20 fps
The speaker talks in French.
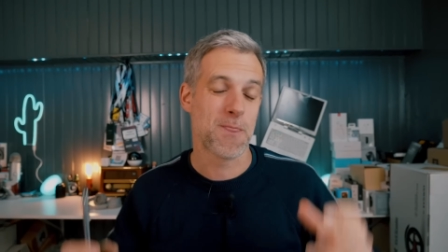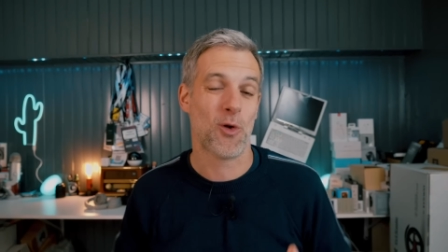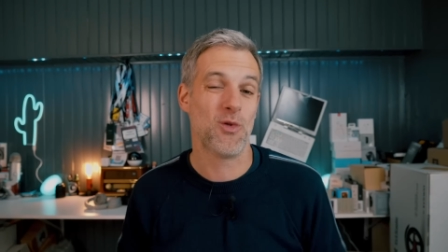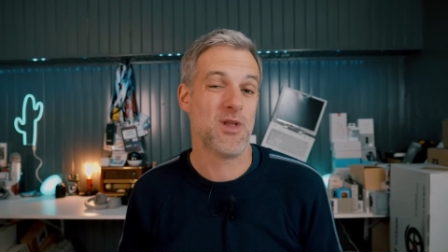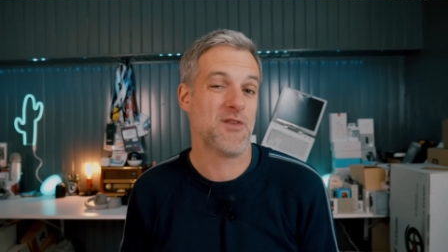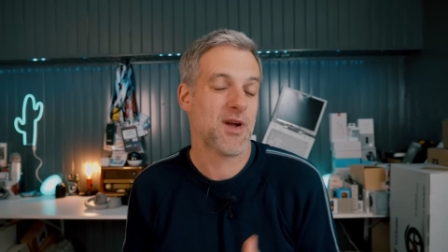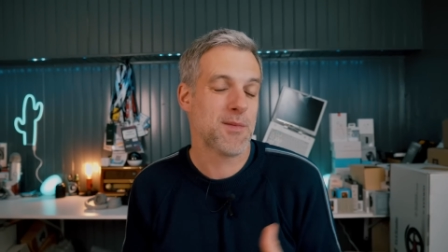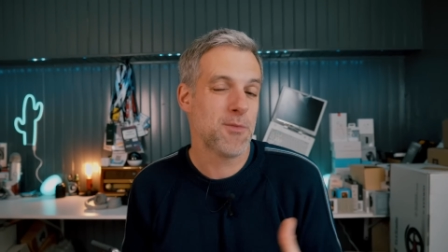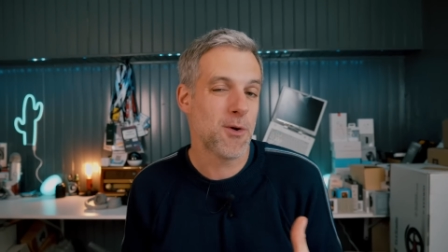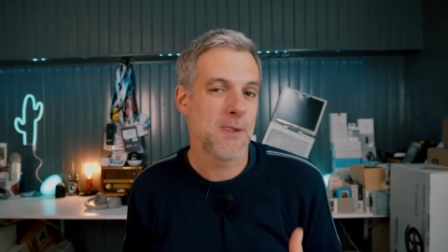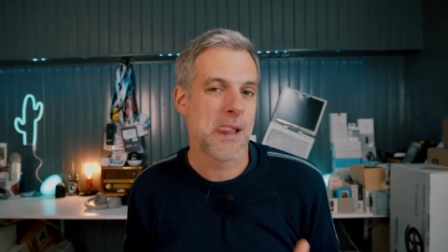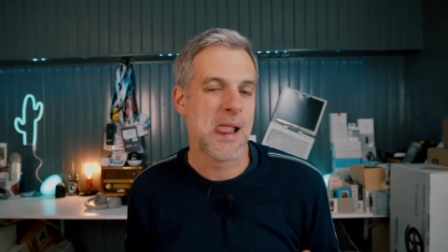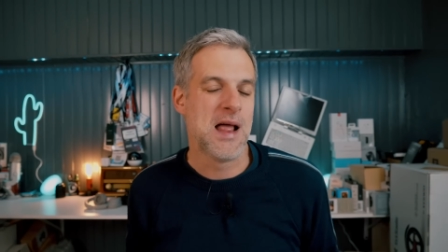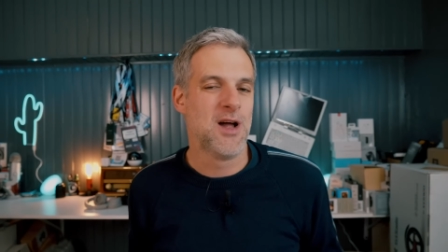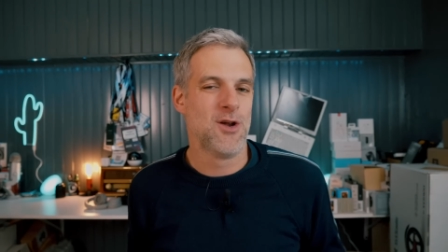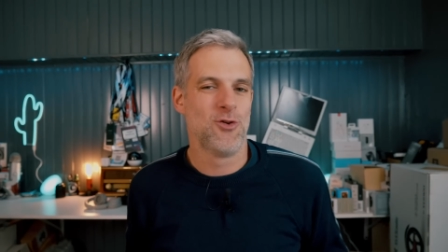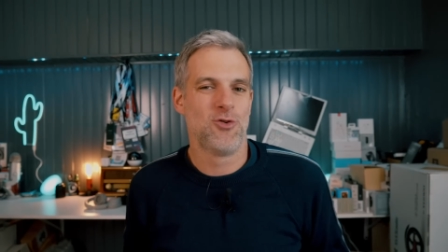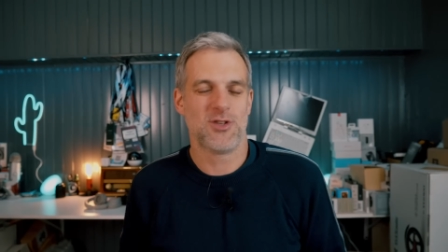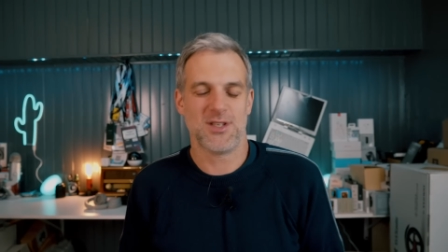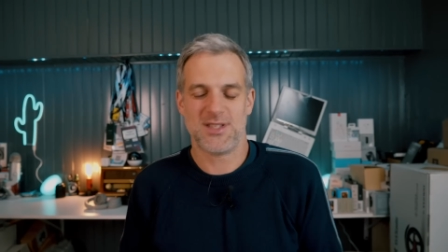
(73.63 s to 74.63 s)
on a vraiment
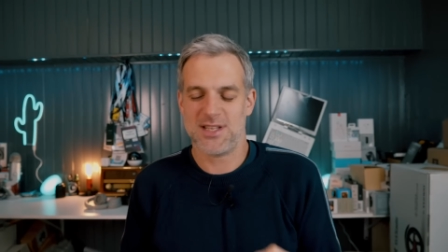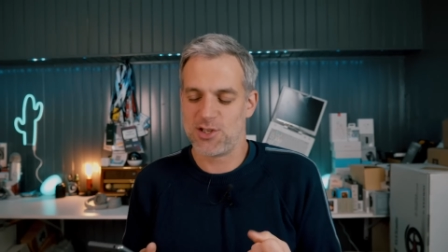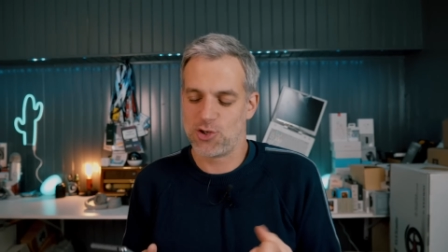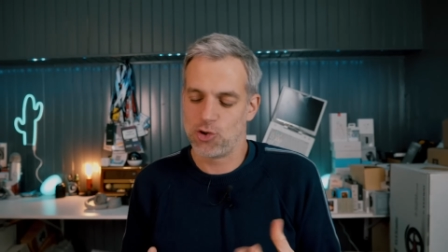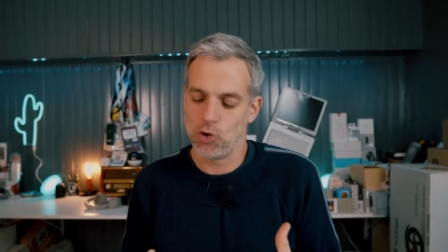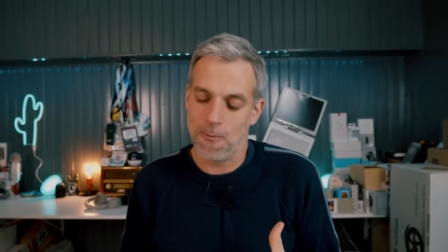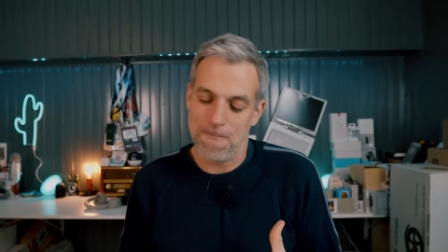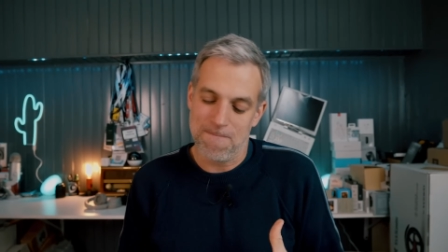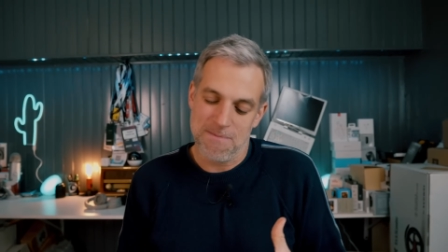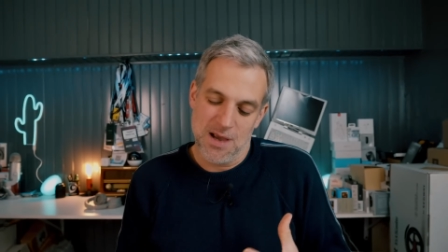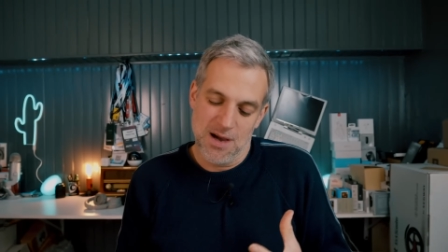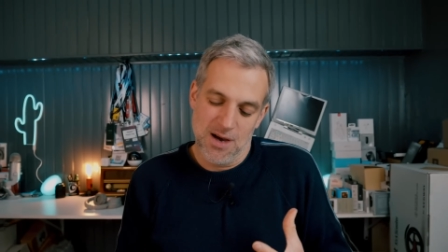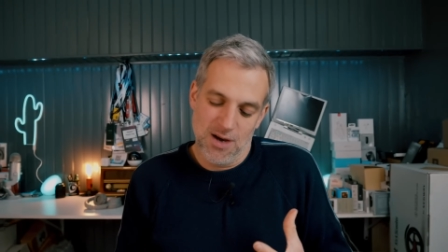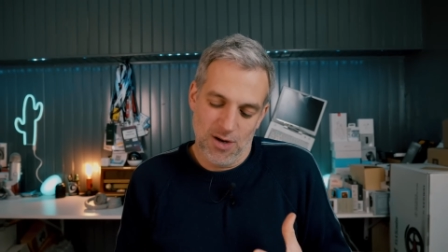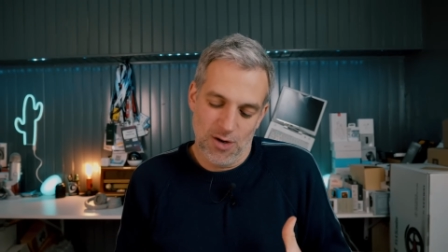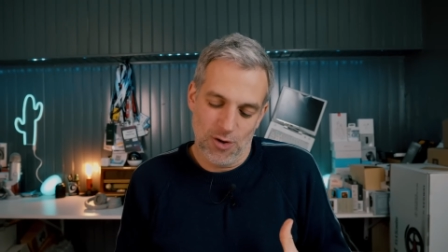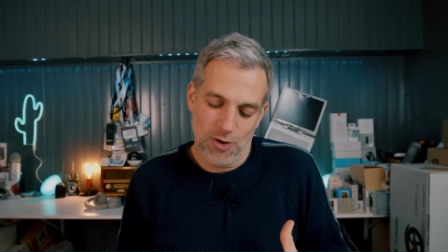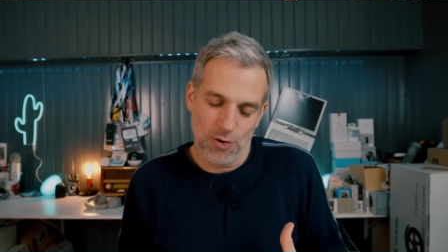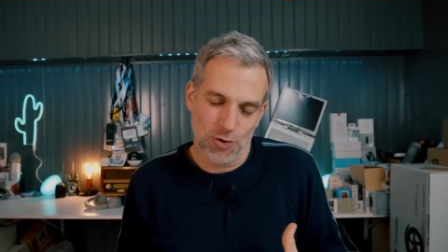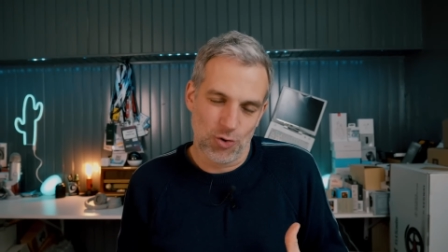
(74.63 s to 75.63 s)
une sensation
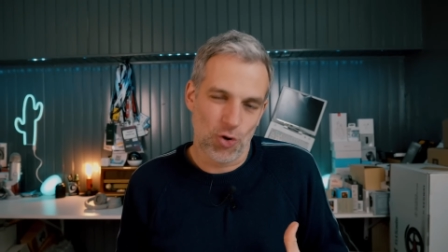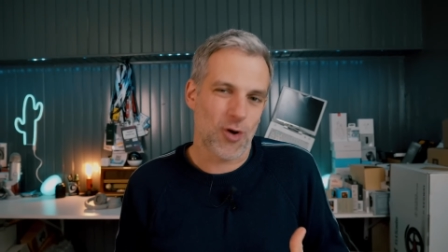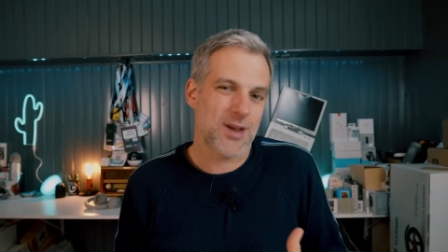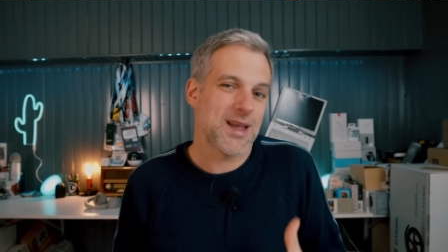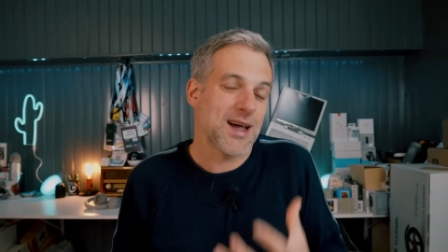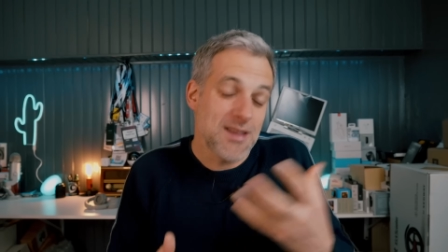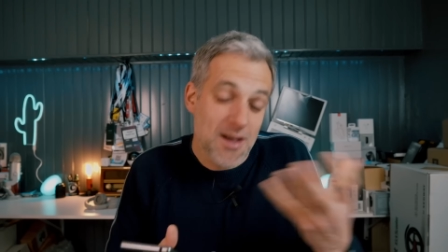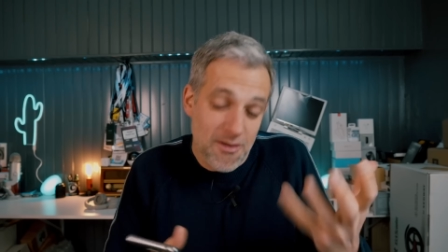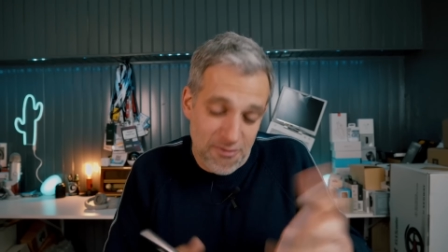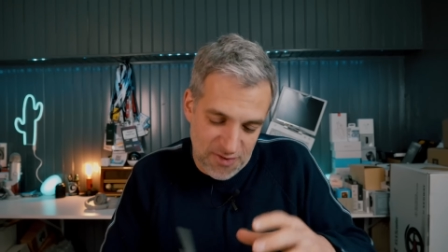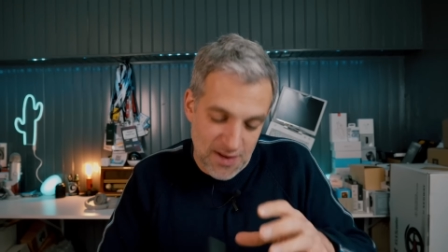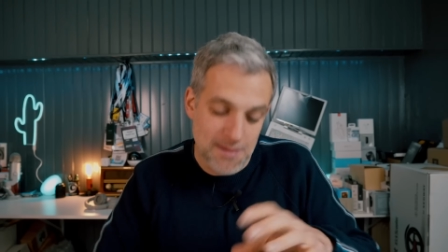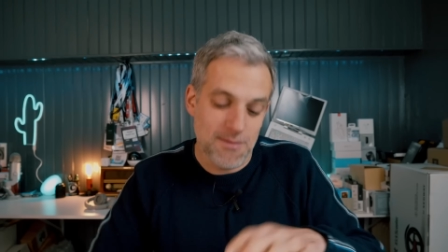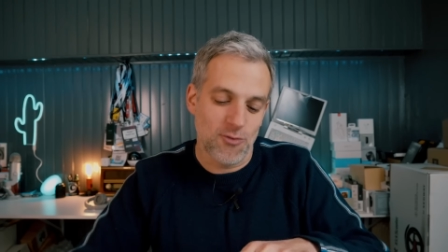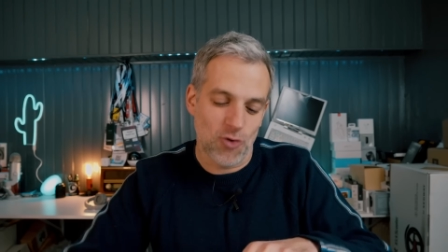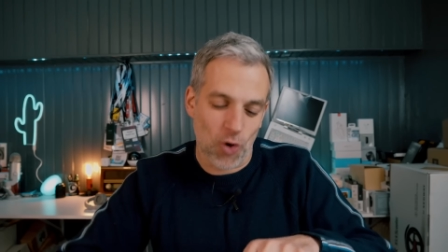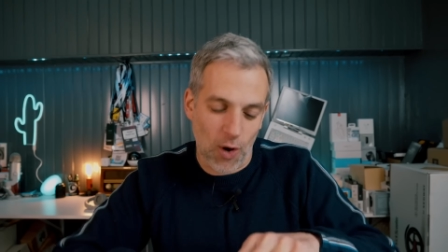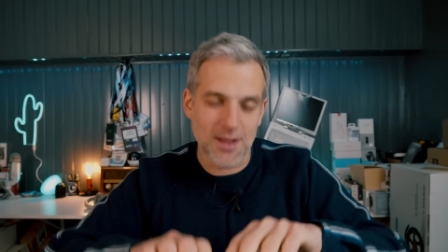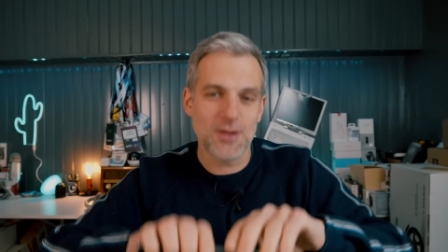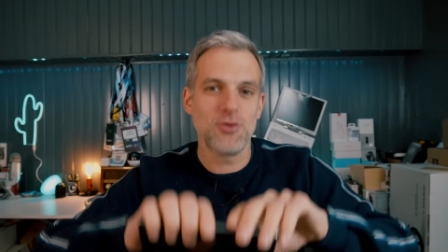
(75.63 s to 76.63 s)
euh, de regarder un film,
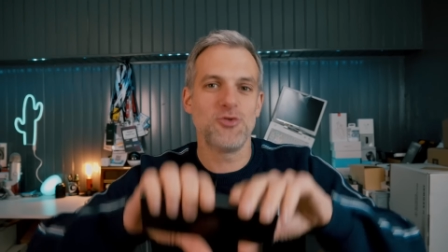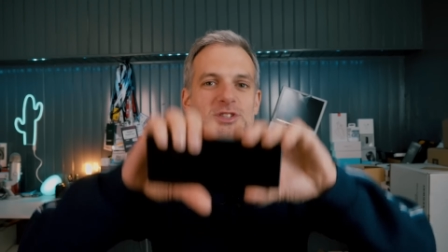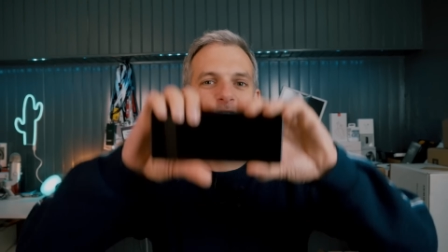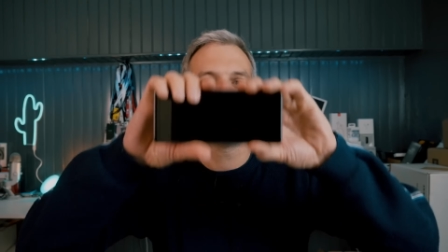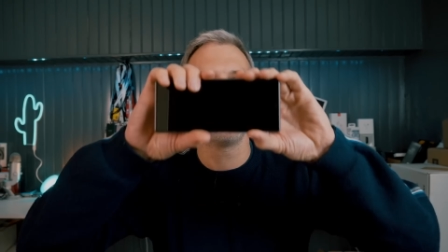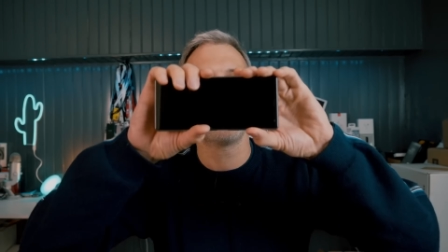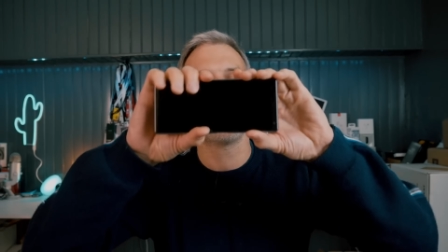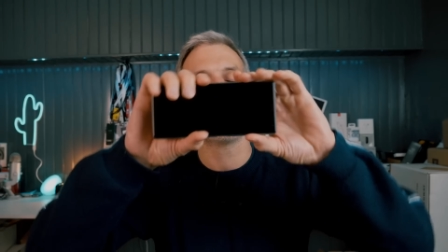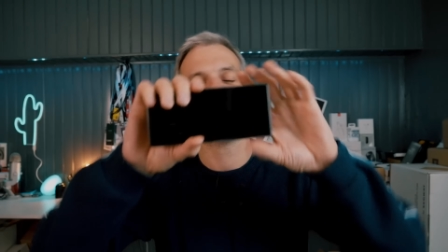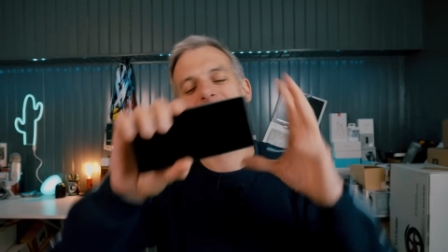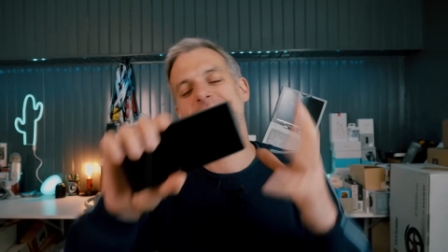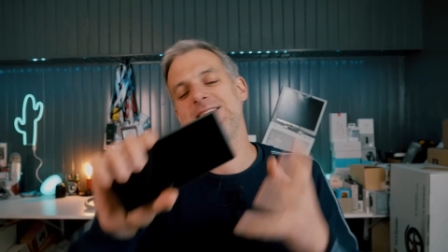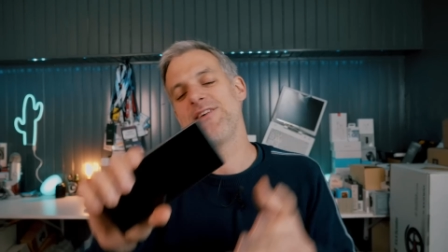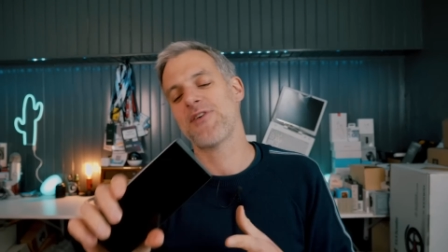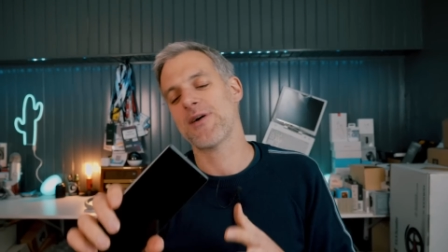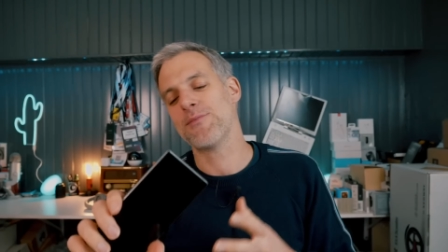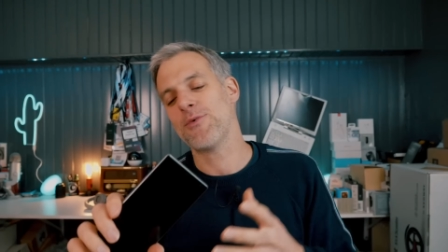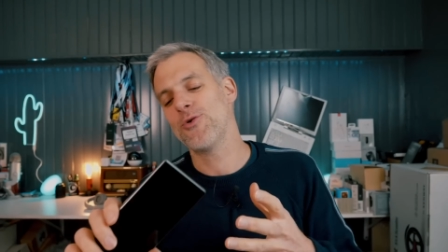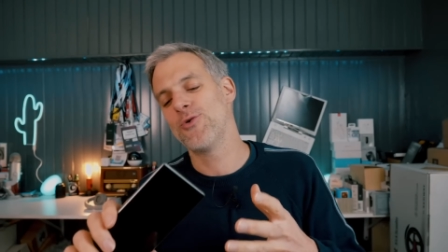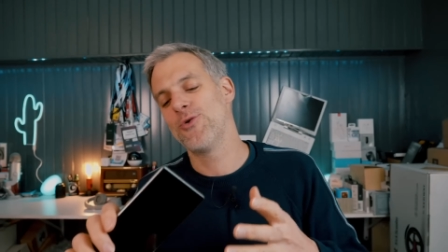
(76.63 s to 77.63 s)
de regarder du cinéma, et c'est
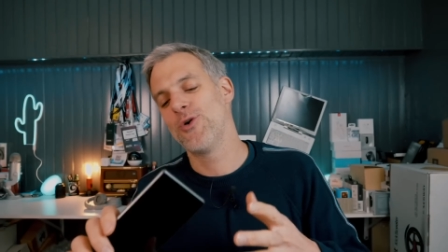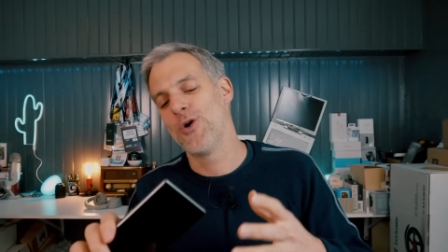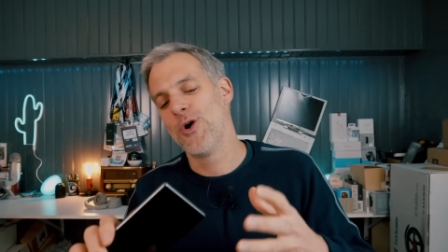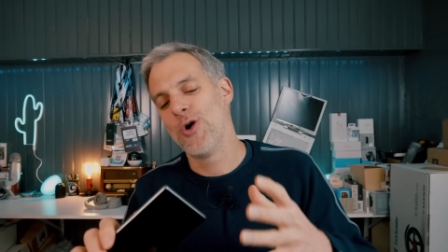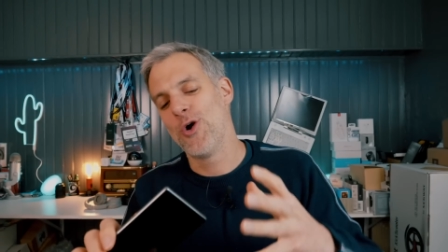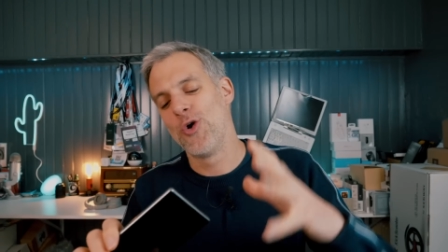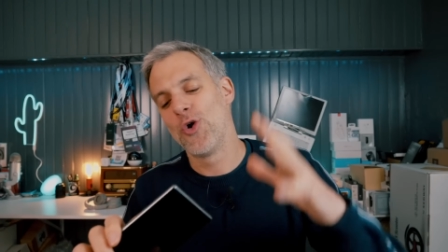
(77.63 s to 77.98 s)
vraiment le,